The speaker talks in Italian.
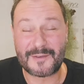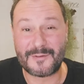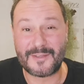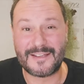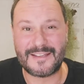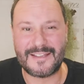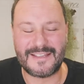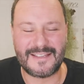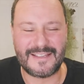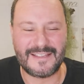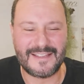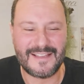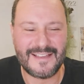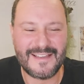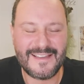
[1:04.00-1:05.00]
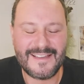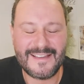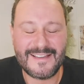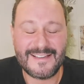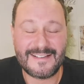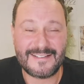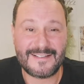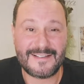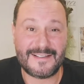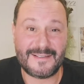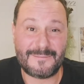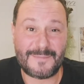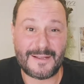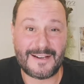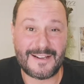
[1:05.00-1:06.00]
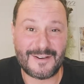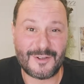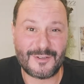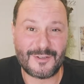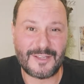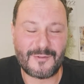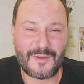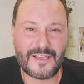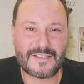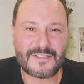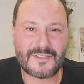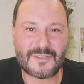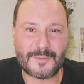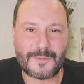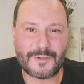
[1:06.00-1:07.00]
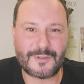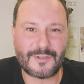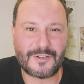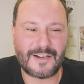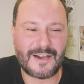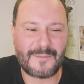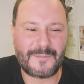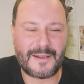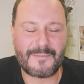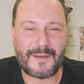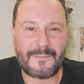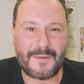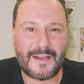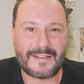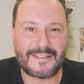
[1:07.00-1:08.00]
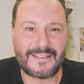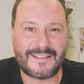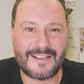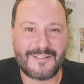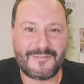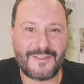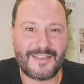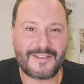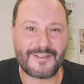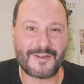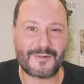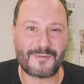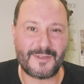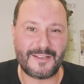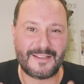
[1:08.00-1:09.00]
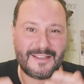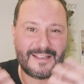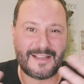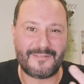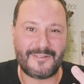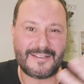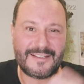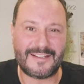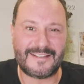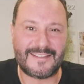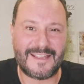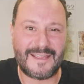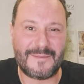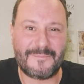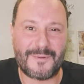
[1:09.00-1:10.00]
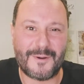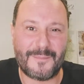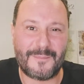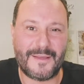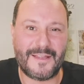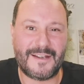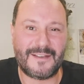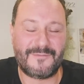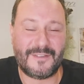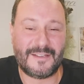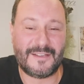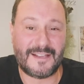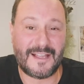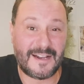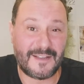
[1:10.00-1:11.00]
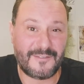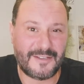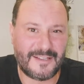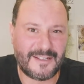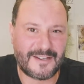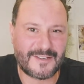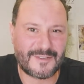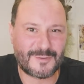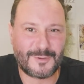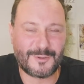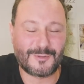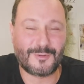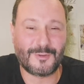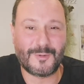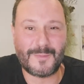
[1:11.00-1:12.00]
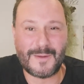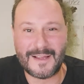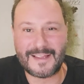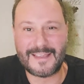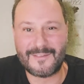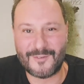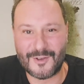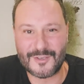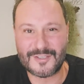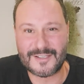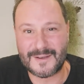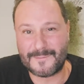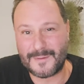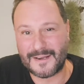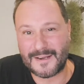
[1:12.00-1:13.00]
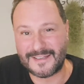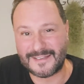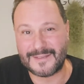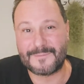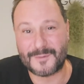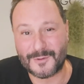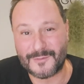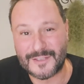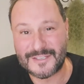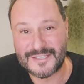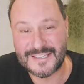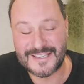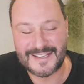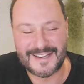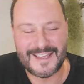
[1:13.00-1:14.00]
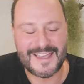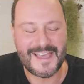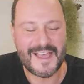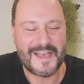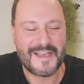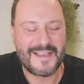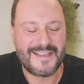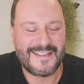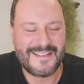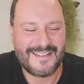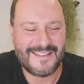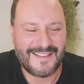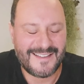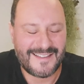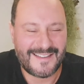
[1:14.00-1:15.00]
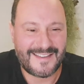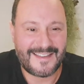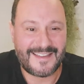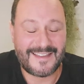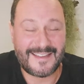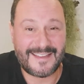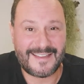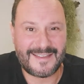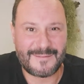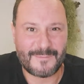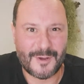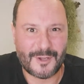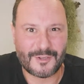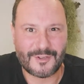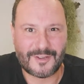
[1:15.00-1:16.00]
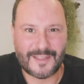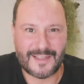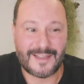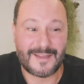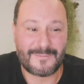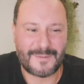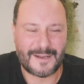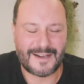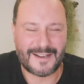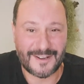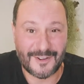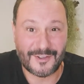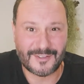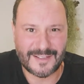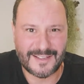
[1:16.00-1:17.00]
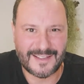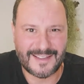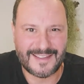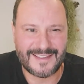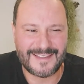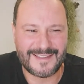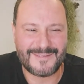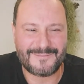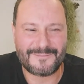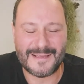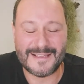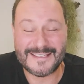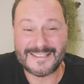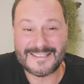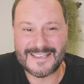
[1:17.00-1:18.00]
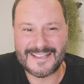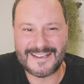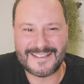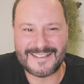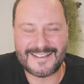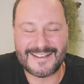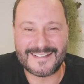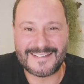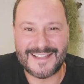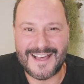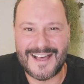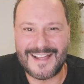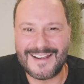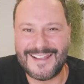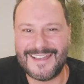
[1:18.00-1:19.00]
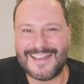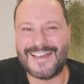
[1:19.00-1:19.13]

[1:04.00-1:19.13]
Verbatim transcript: quindi eh, parlerò di questo soprattutto nella prima parte del video, quindi avete il tempo per invitare a vedere su YouTube anche i vostri parenti più vicini, eh, in modo che parlerò dei pensieri di Natale